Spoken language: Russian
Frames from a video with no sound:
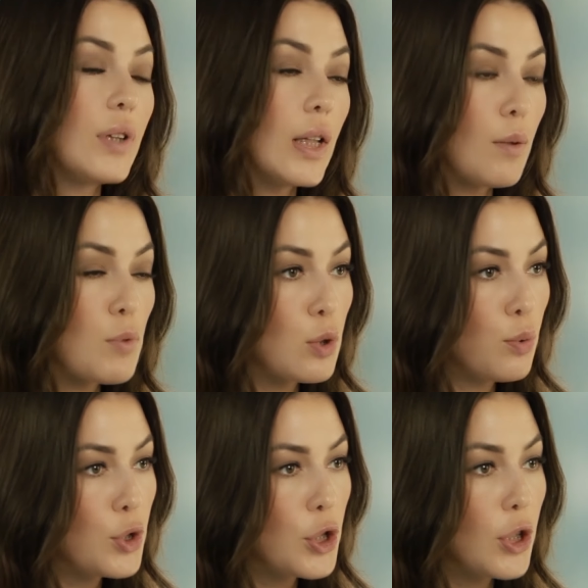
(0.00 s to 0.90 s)
В данном
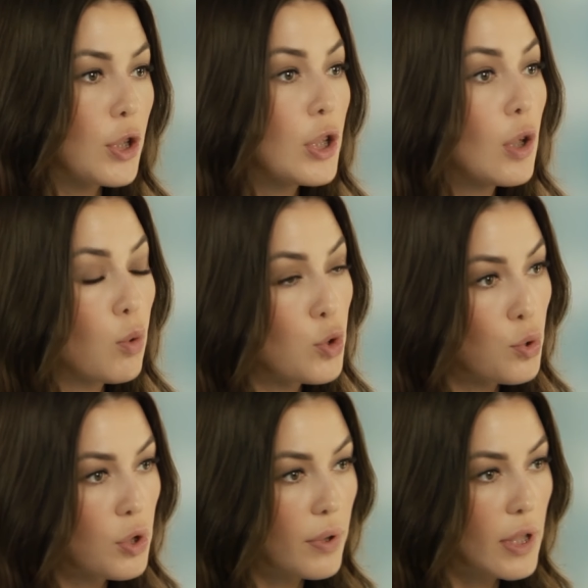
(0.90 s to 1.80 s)
случае не о
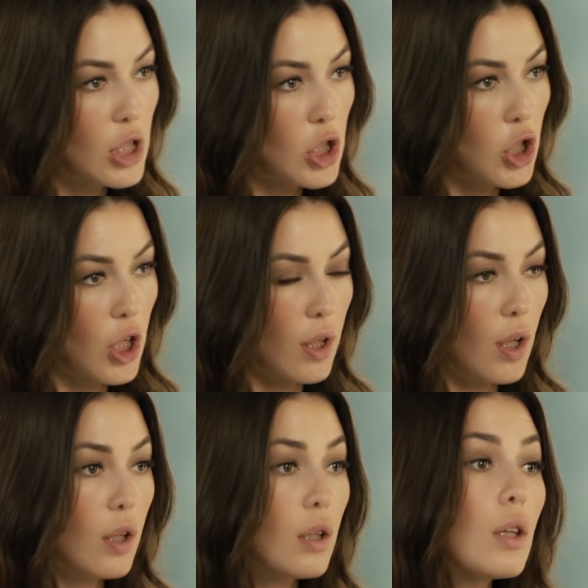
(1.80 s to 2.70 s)
чувственном
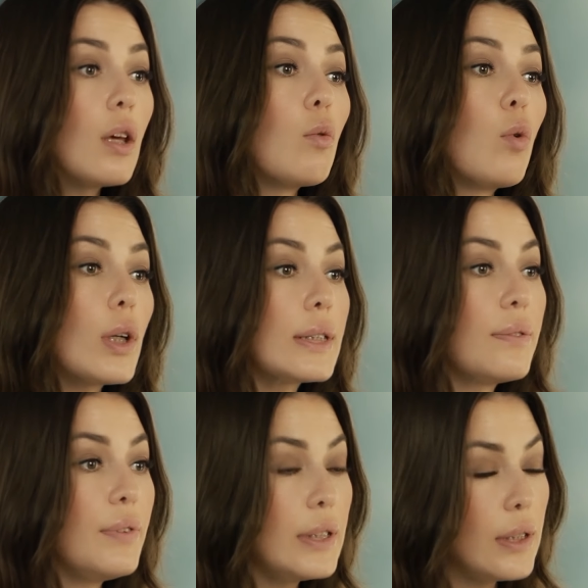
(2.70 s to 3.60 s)
насыщении, не о
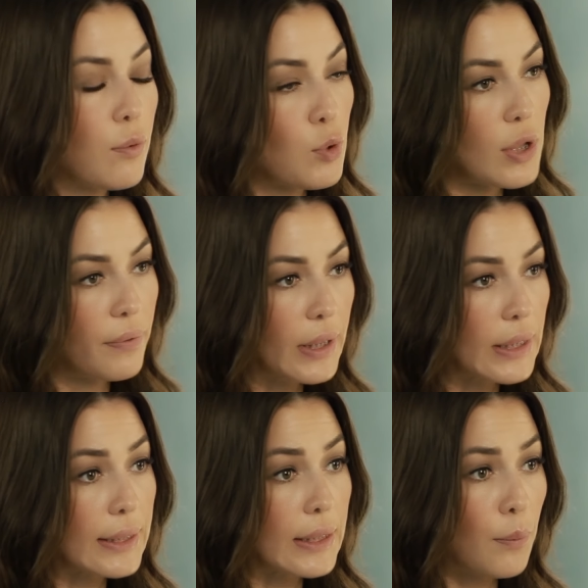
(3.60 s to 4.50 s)
развитии вкусовых
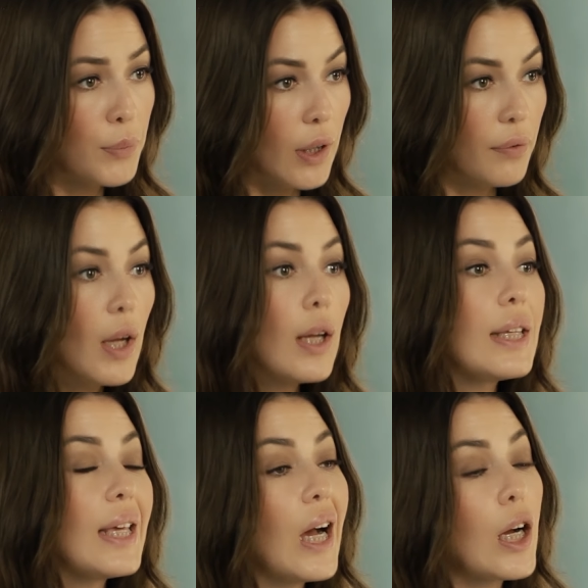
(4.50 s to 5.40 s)
рецепторов,
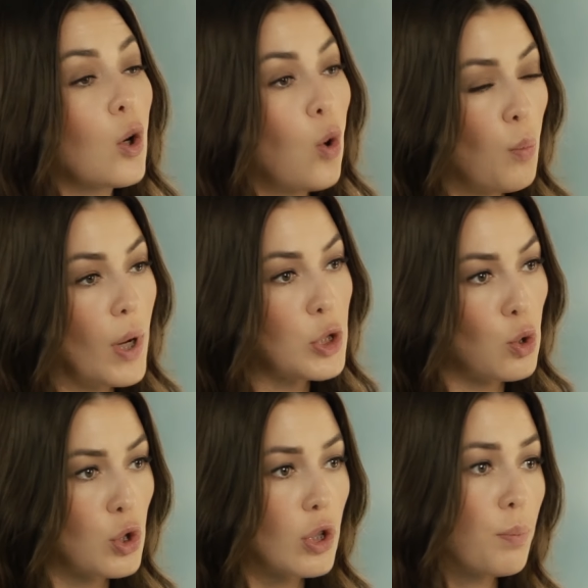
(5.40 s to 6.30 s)
ни о каком
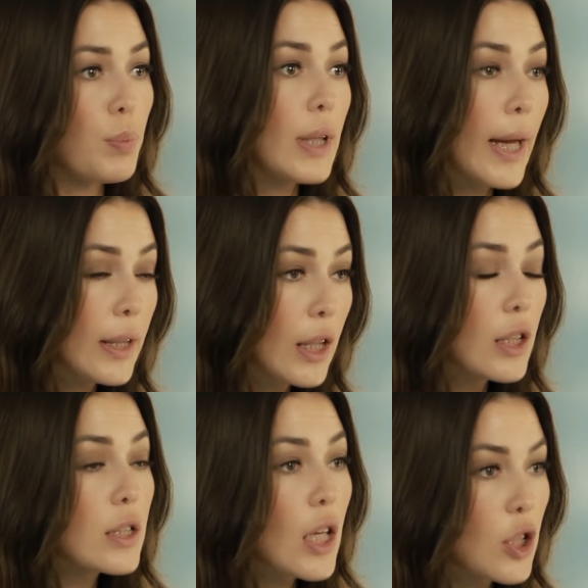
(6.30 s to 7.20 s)
осознанном питании
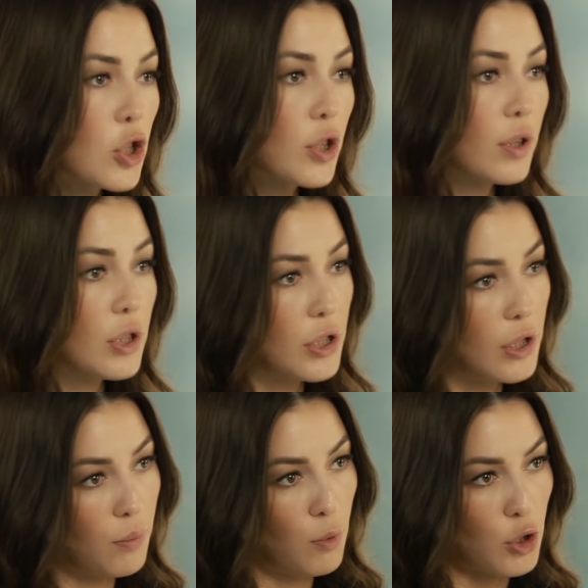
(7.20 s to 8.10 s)
речи идти
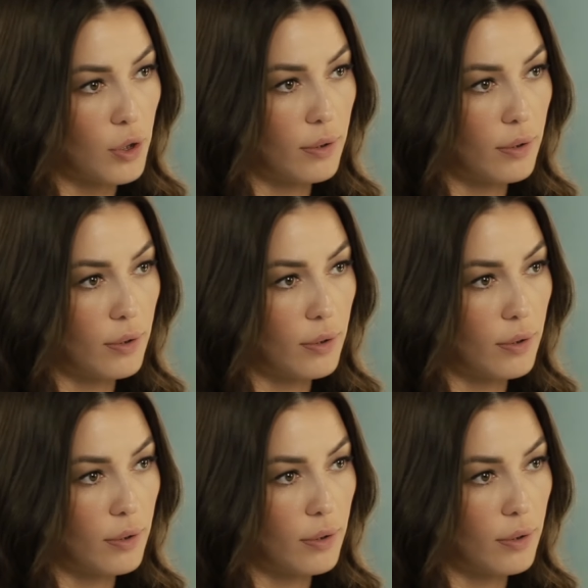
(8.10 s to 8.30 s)
не может.